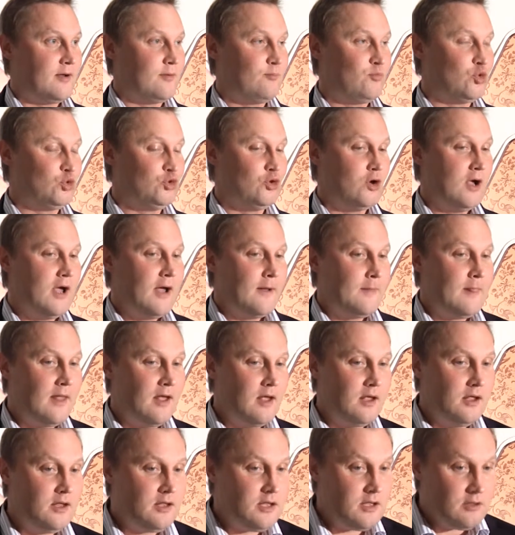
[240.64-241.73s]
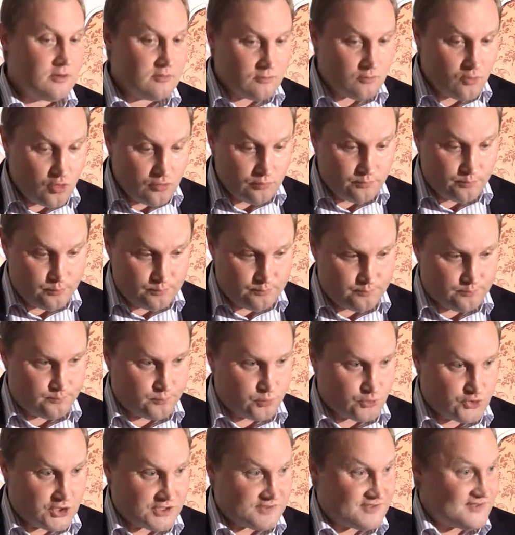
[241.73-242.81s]
буду. И он,
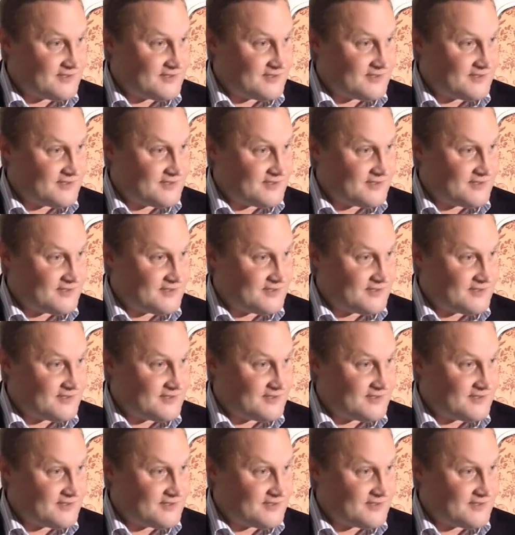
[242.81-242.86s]
получает